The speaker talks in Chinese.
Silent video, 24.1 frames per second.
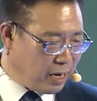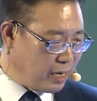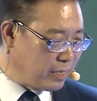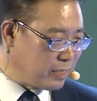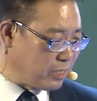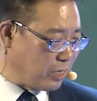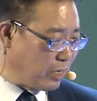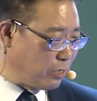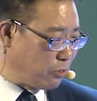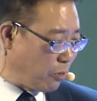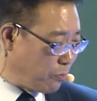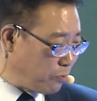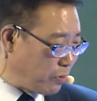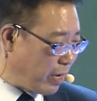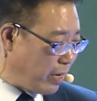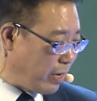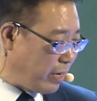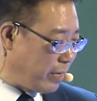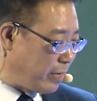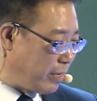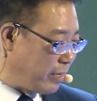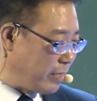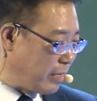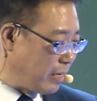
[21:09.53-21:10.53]
二职业，对不
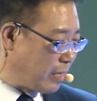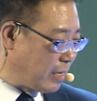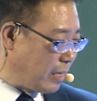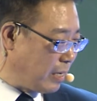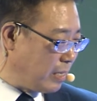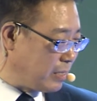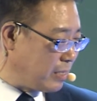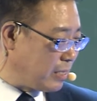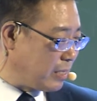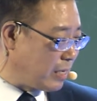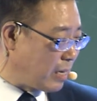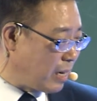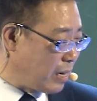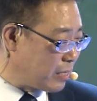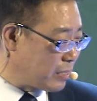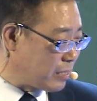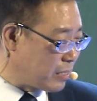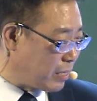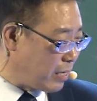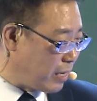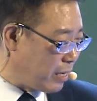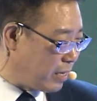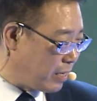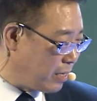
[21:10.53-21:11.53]
对？也可以是第二
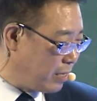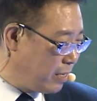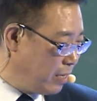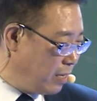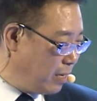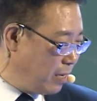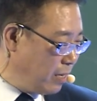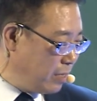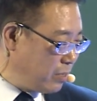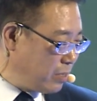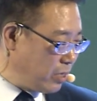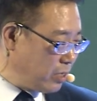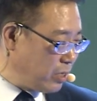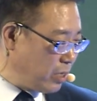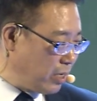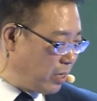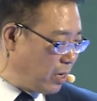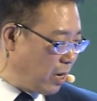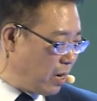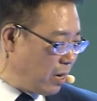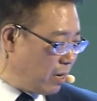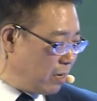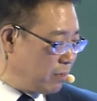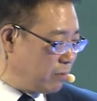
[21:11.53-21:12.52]
职业。第七
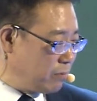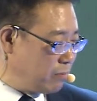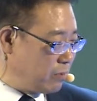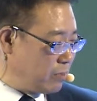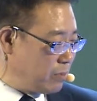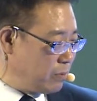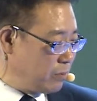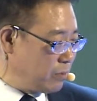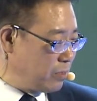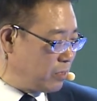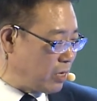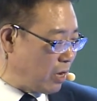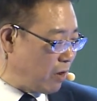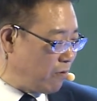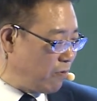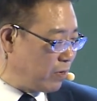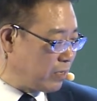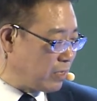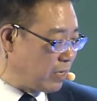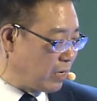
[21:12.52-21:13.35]
个，消费